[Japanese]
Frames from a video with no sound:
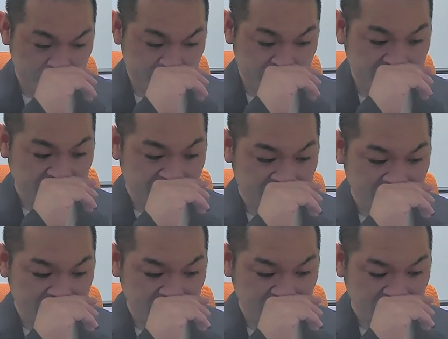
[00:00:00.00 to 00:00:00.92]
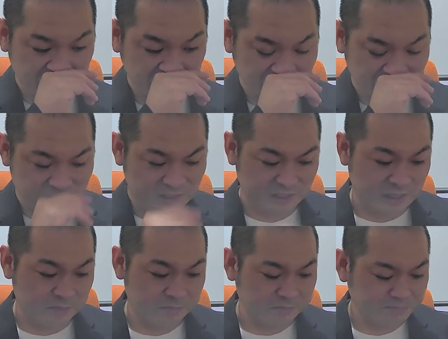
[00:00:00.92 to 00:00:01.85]
しっかり話をさせてもらっ
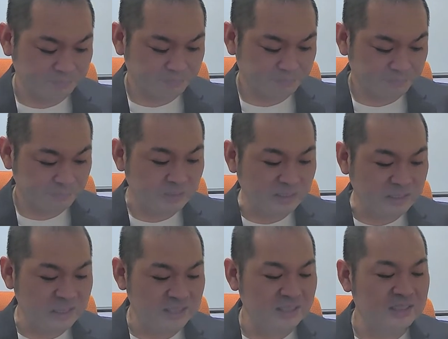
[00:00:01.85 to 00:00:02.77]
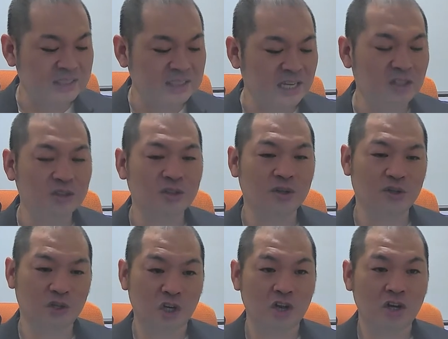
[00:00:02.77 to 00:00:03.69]
て、実際のと
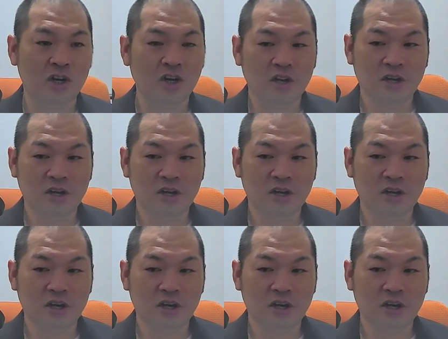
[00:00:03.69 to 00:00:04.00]
ころ、